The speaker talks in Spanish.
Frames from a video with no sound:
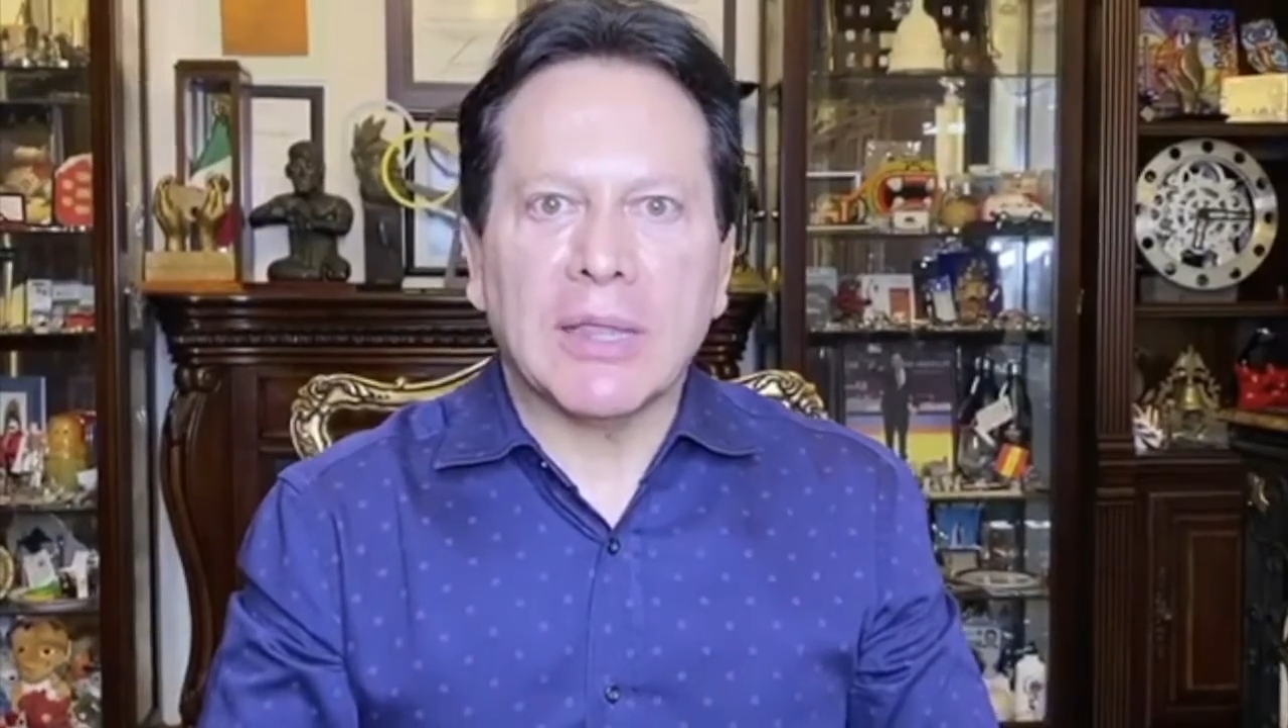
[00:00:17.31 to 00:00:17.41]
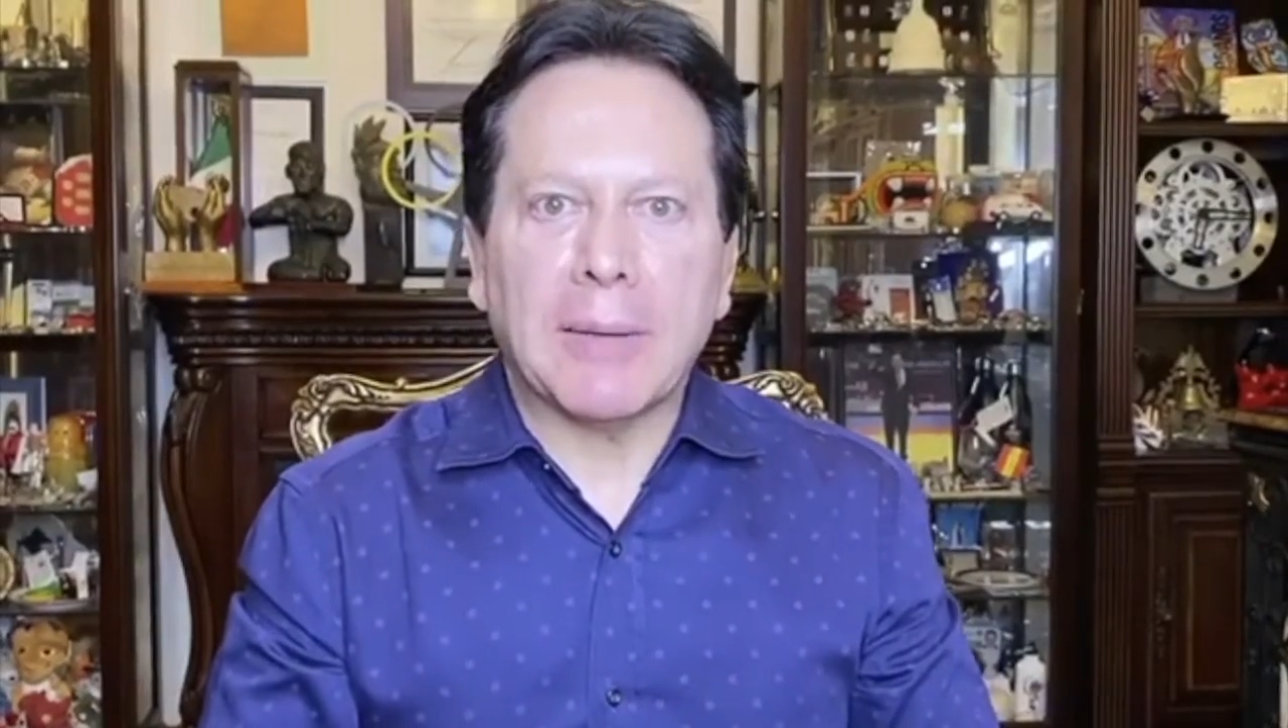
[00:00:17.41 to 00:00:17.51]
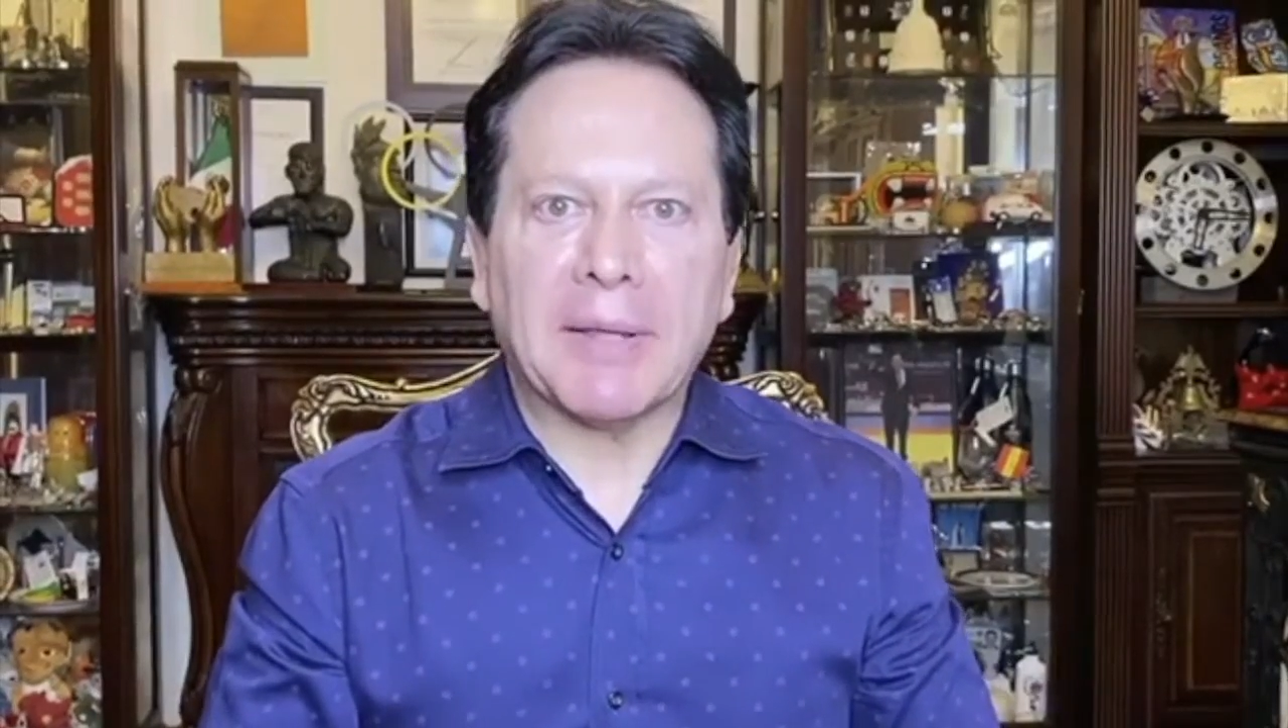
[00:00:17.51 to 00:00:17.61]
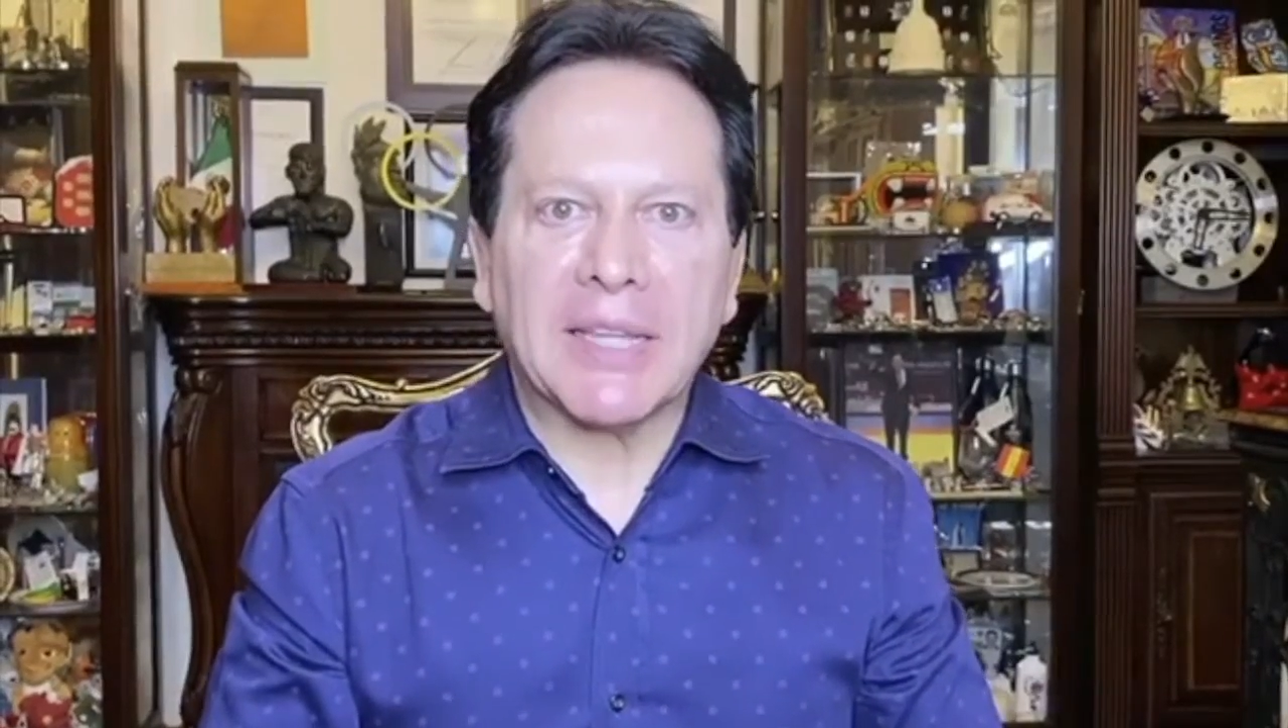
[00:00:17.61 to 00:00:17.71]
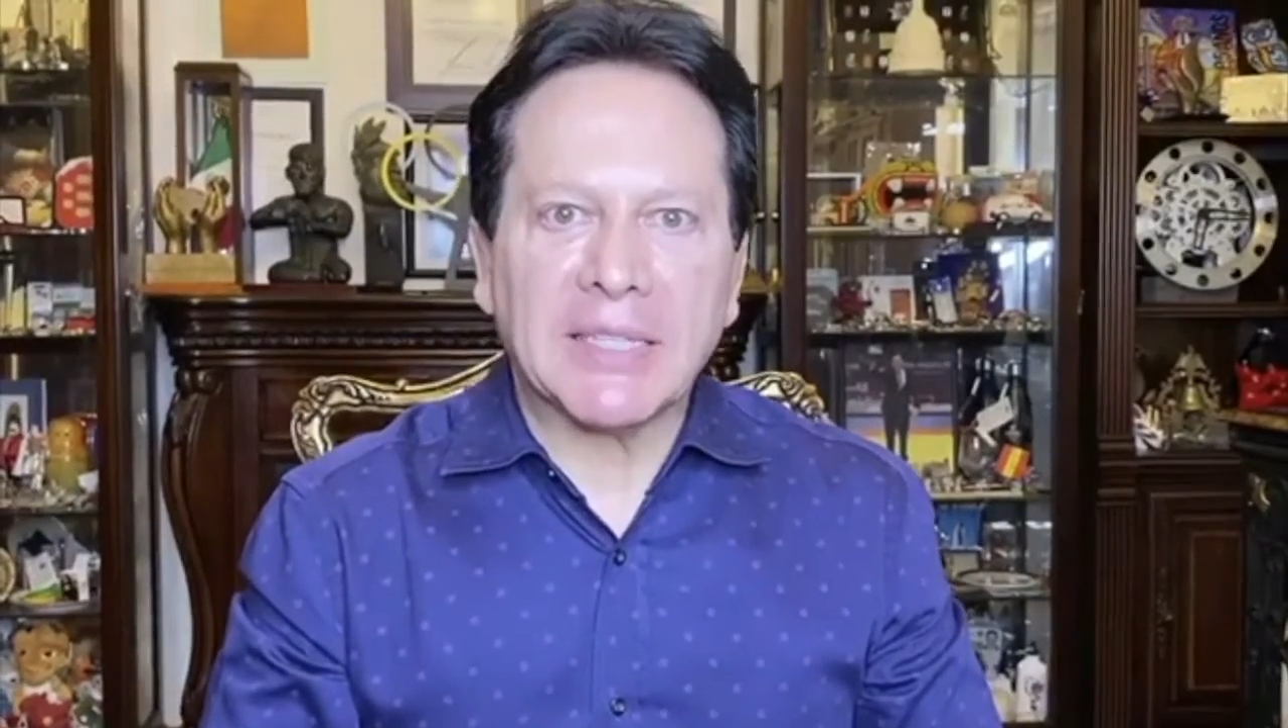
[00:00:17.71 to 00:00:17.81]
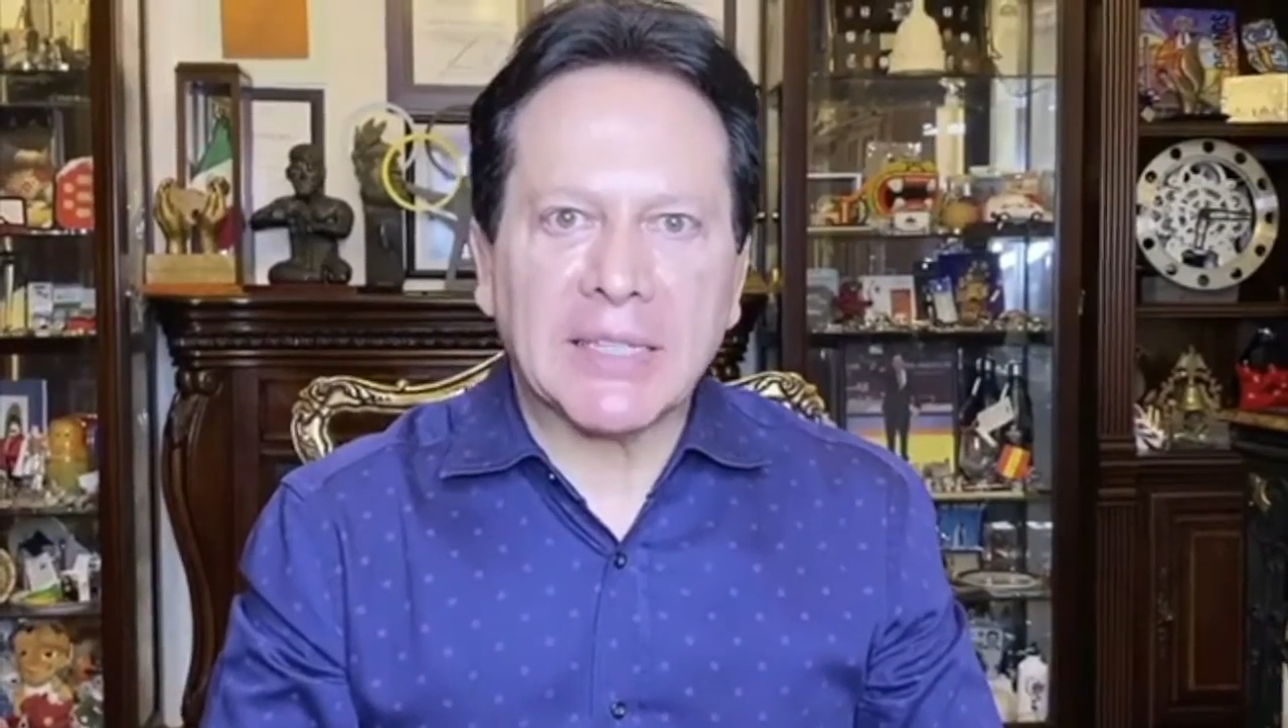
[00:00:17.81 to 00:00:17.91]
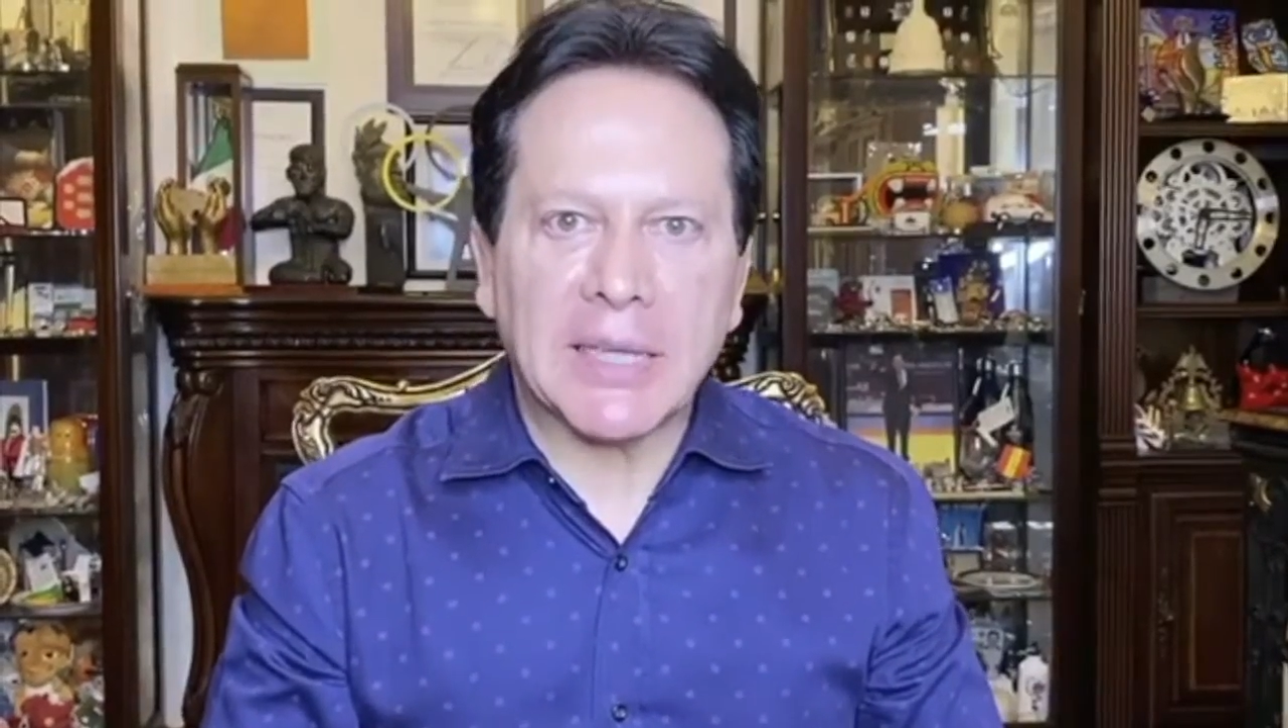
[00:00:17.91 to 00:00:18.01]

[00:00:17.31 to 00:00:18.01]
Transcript: de Vanessa